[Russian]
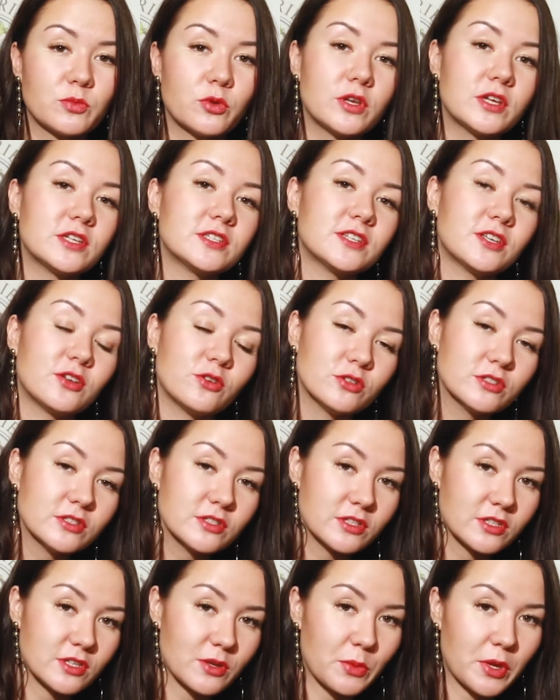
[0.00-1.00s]
более
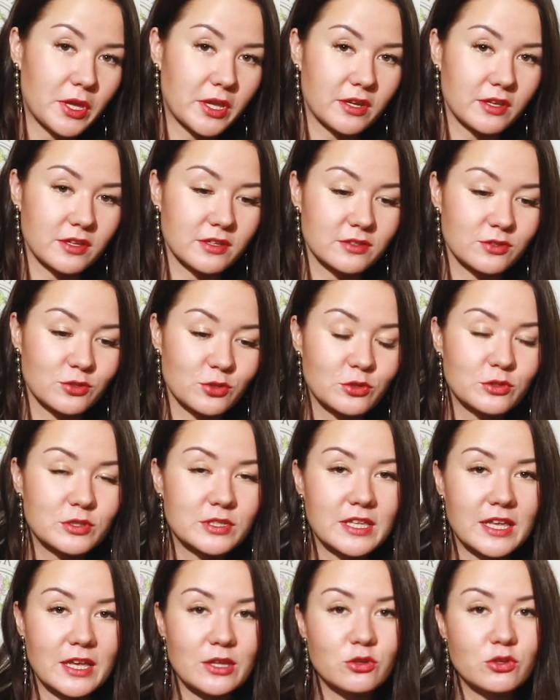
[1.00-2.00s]
серьезные намерения, то
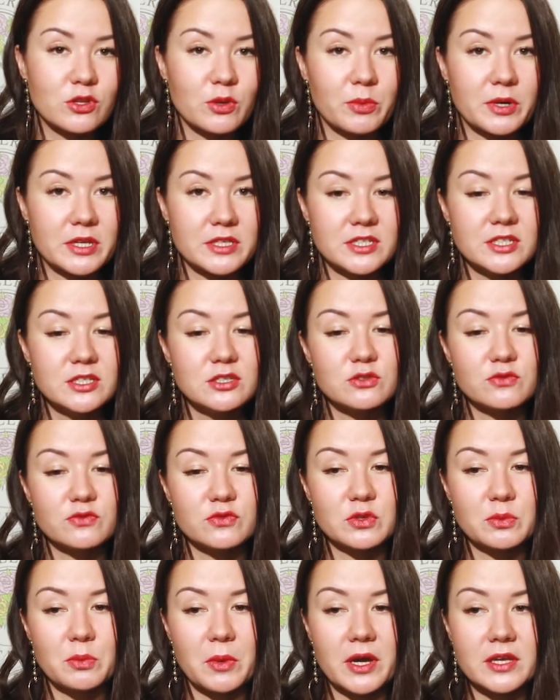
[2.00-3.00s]
следует обратить
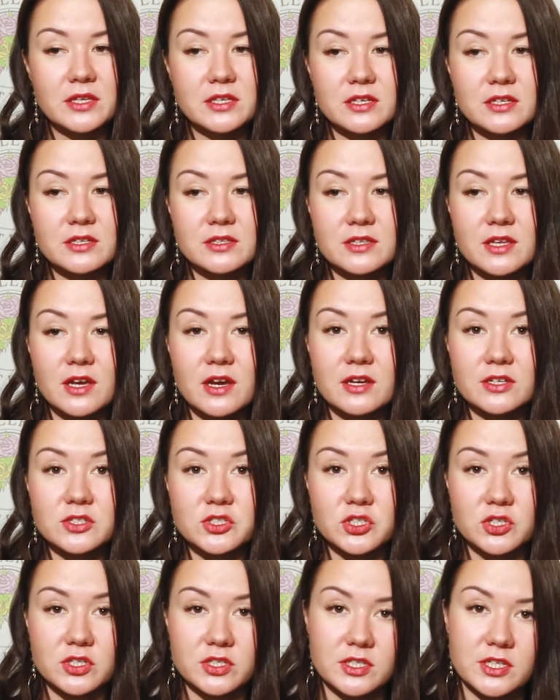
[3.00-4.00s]
внимание на
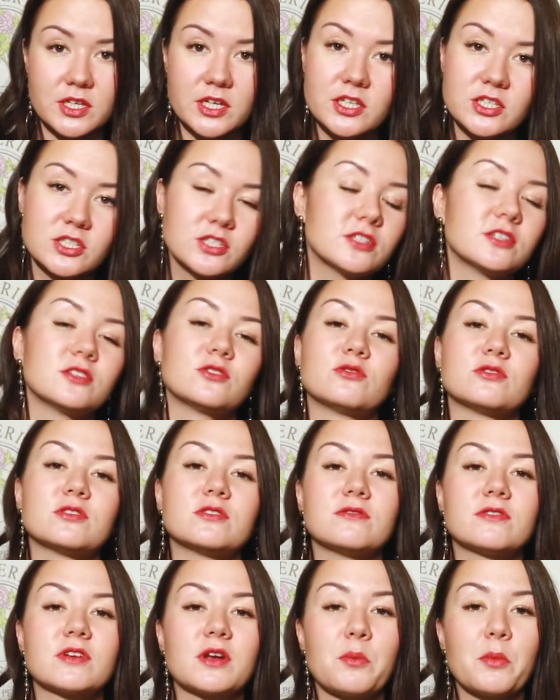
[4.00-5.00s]
сердечные
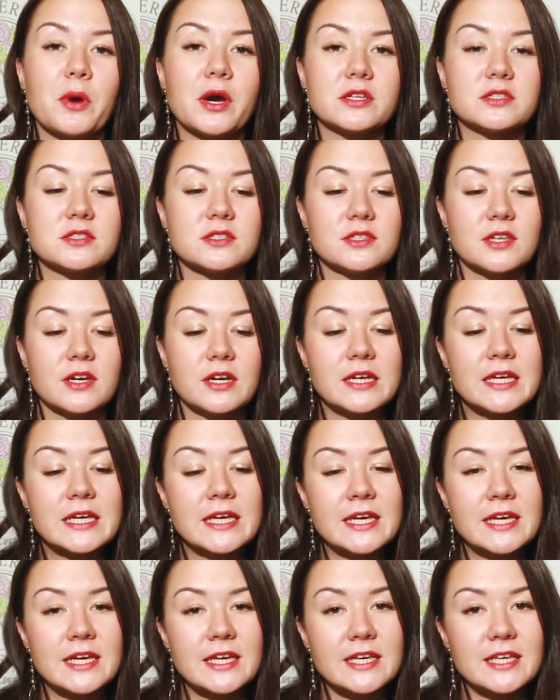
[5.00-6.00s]
ноты в аромате, да,
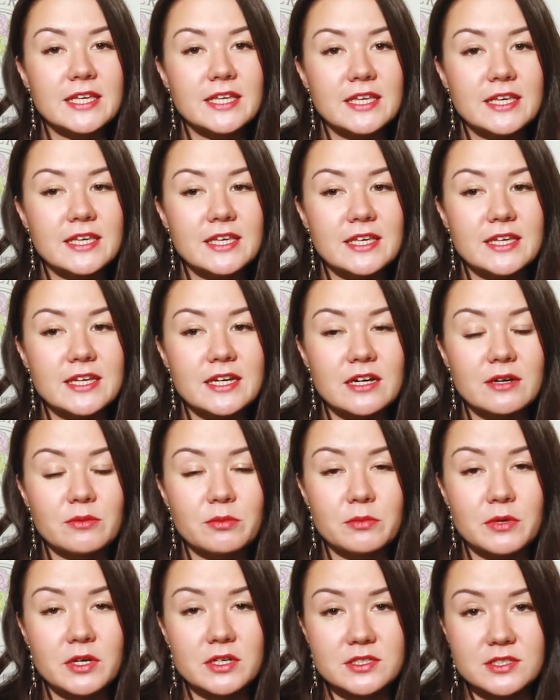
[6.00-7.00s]
и
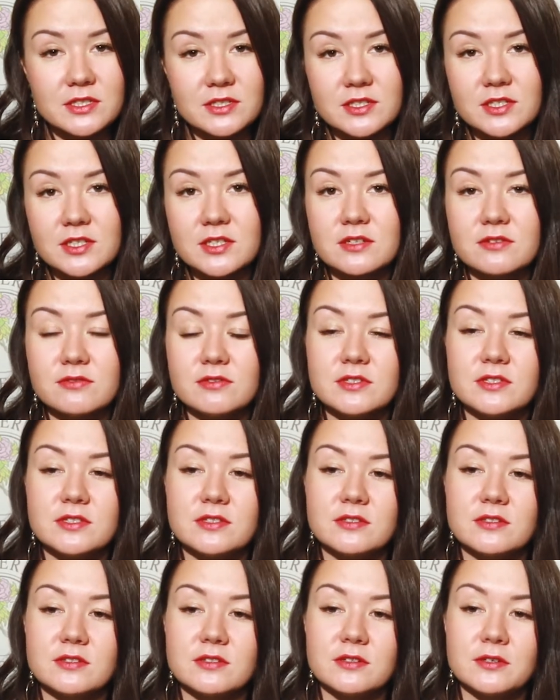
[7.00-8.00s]

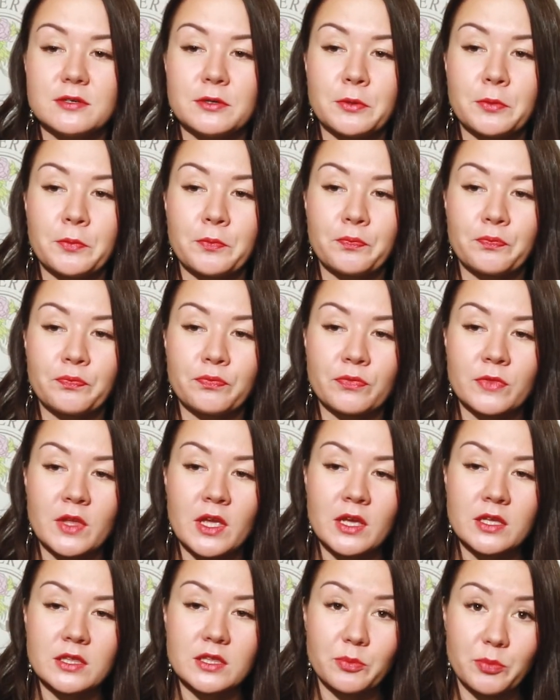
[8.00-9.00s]
акцентировать эм,
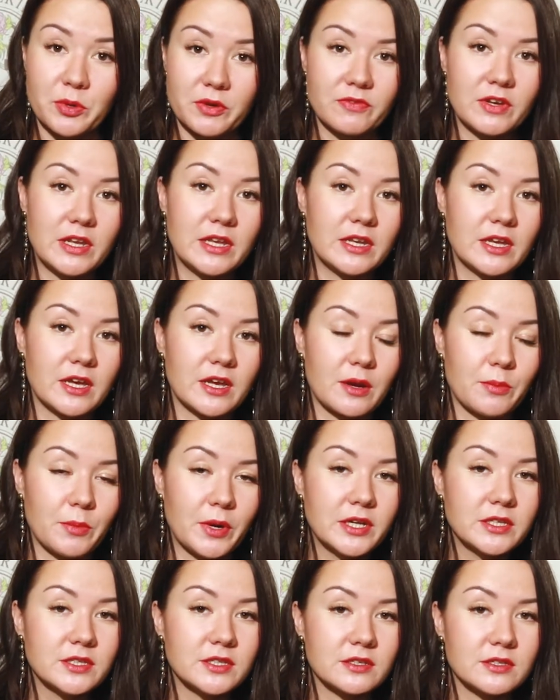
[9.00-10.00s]
направление
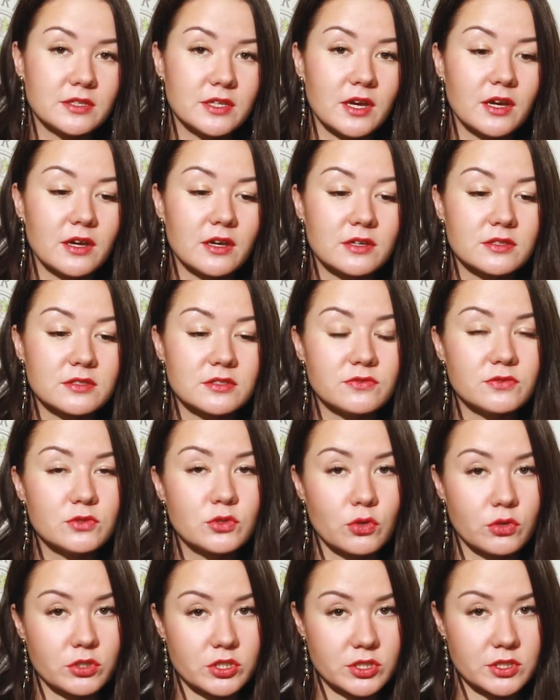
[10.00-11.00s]
аромата на
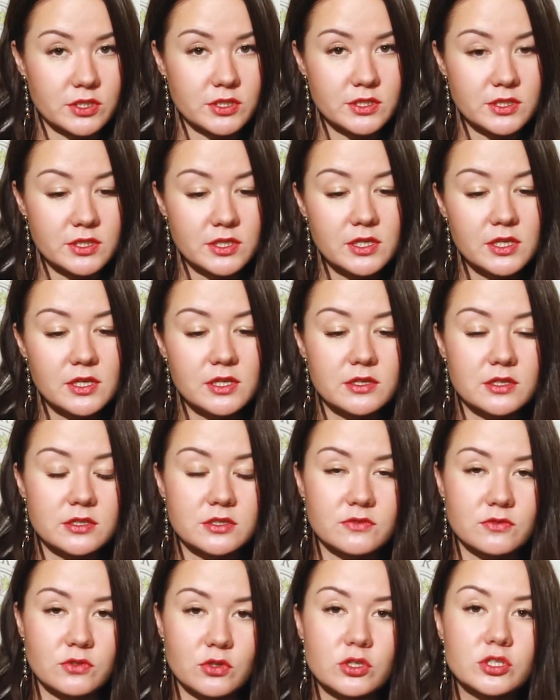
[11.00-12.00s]
цветочности или на
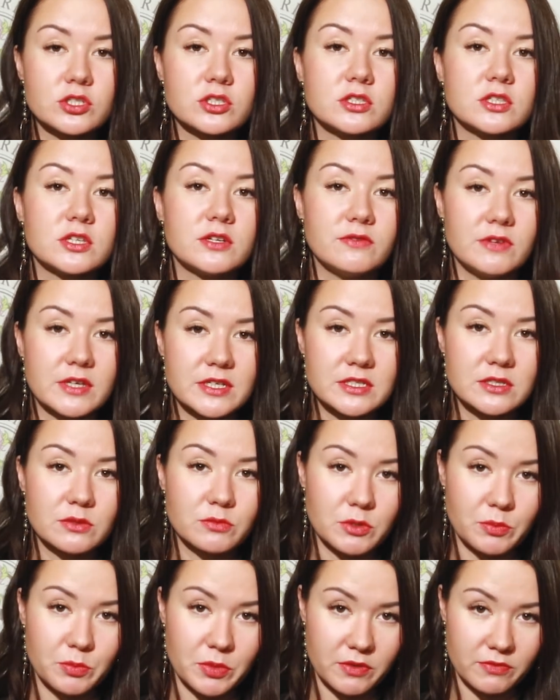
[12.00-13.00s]

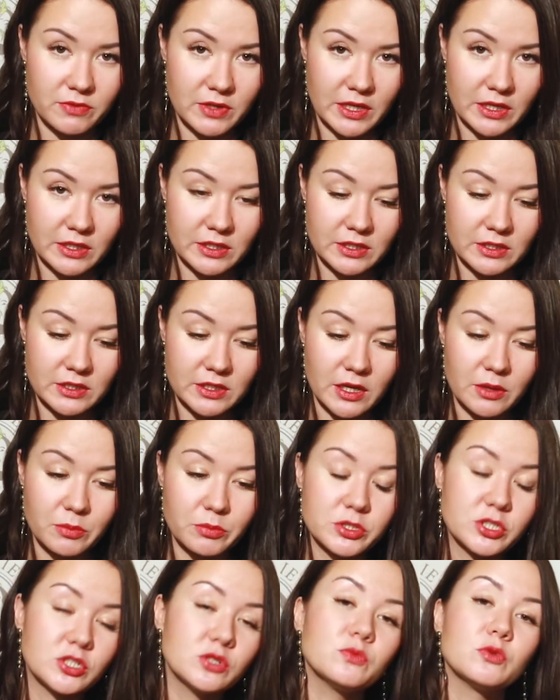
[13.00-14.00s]
цветочно-древесном направлении, да.
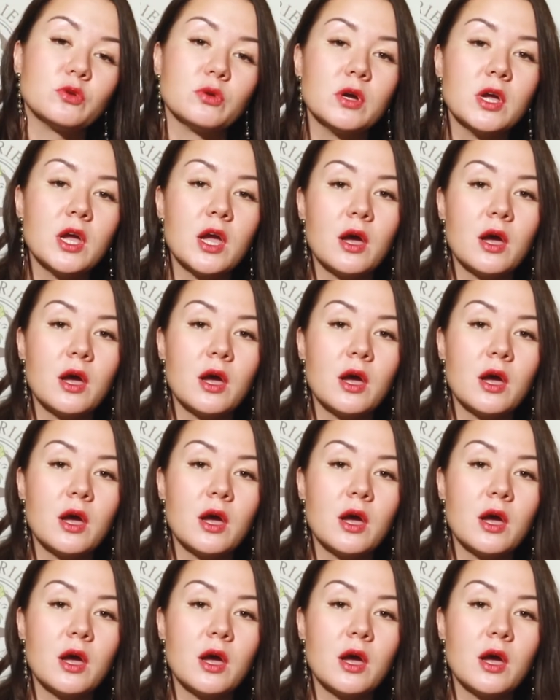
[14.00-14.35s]
Почему?